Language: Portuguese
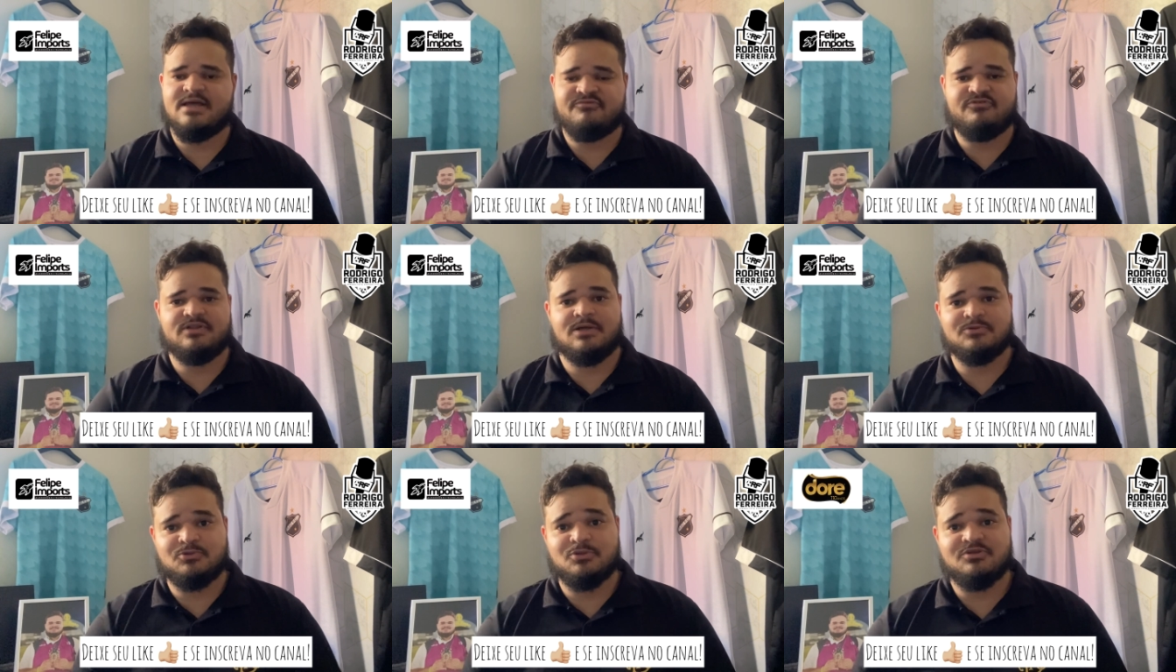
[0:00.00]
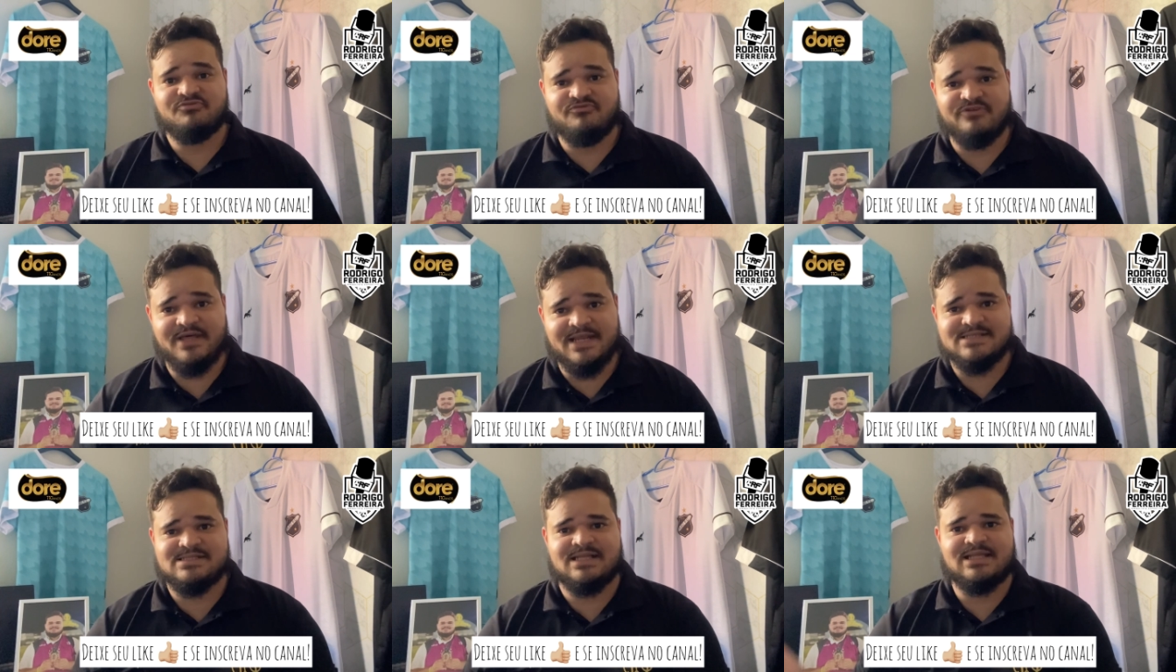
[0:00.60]
Afinal, tudo de
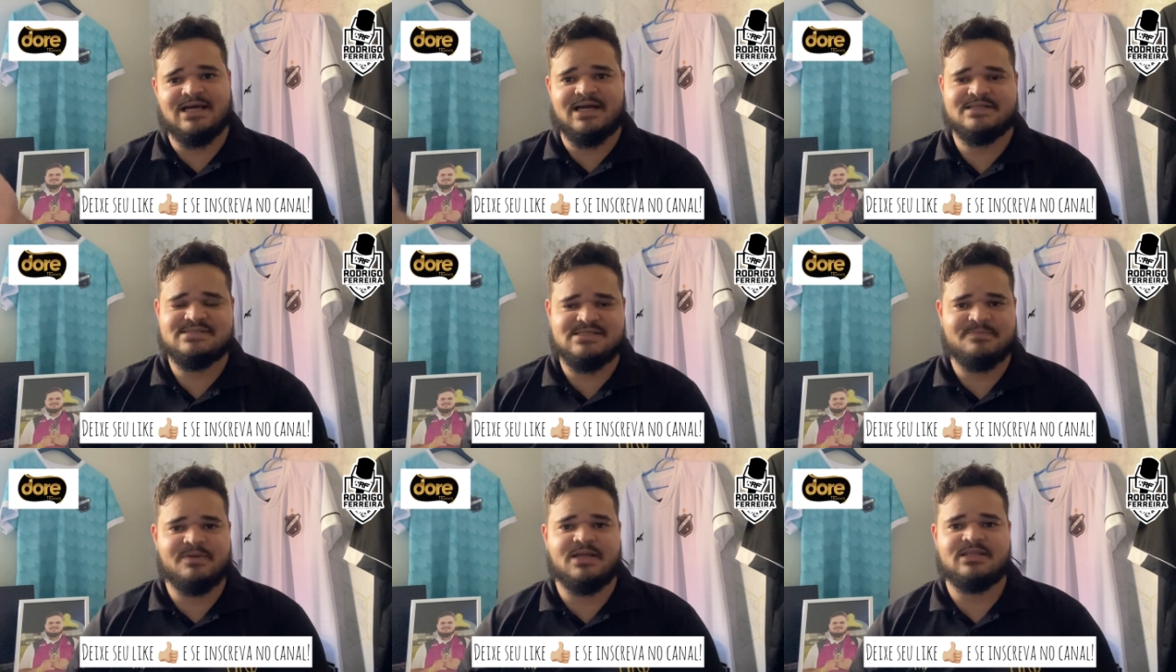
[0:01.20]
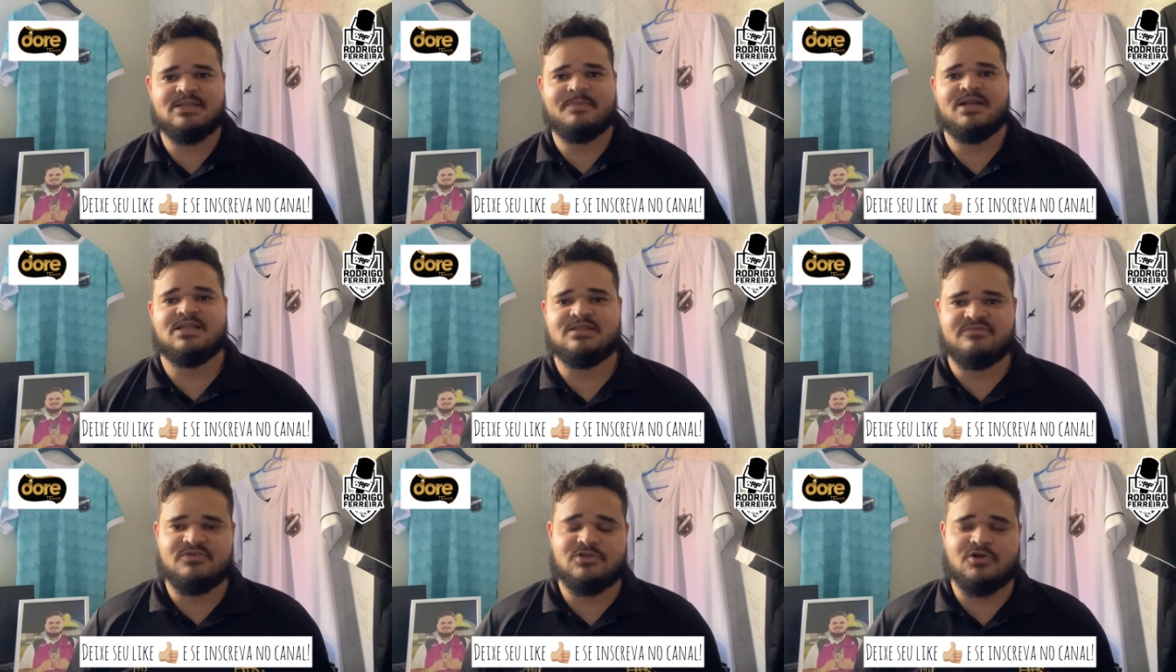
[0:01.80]
férias lá da Rádio CBN, também da
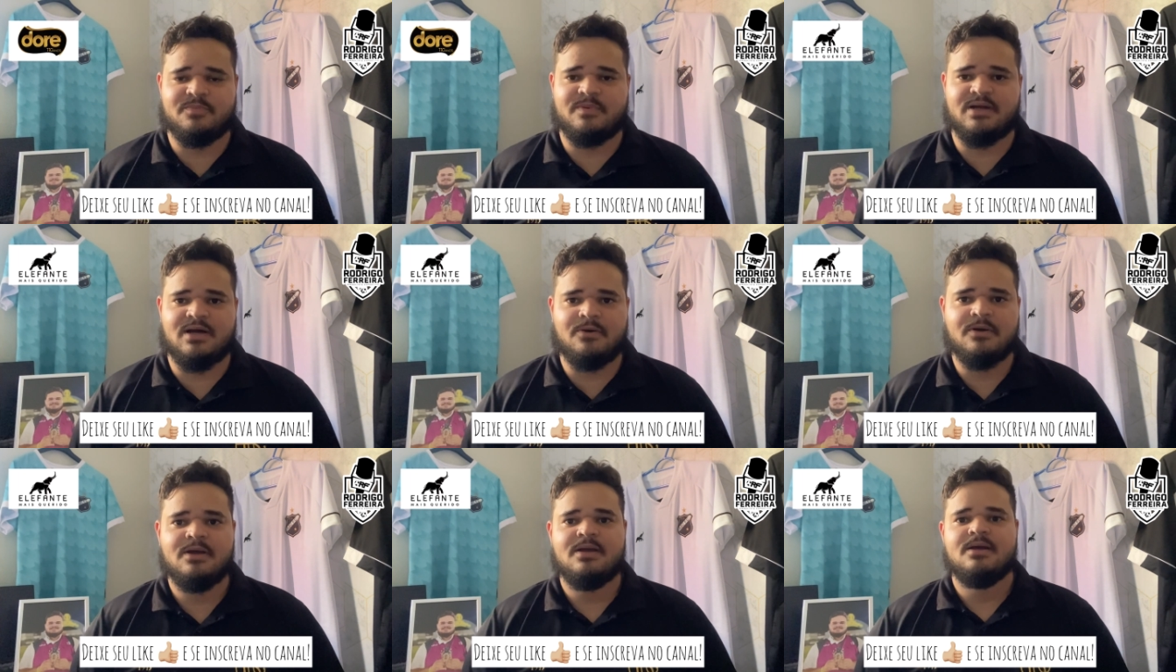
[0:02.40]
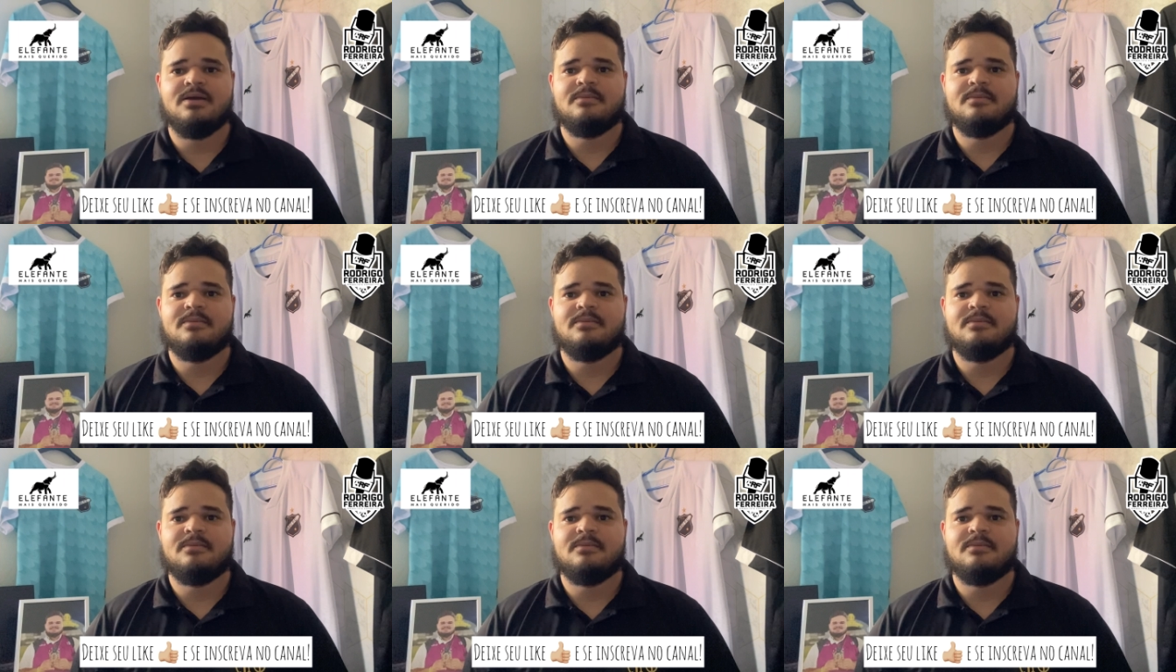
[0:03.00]
TV Tropical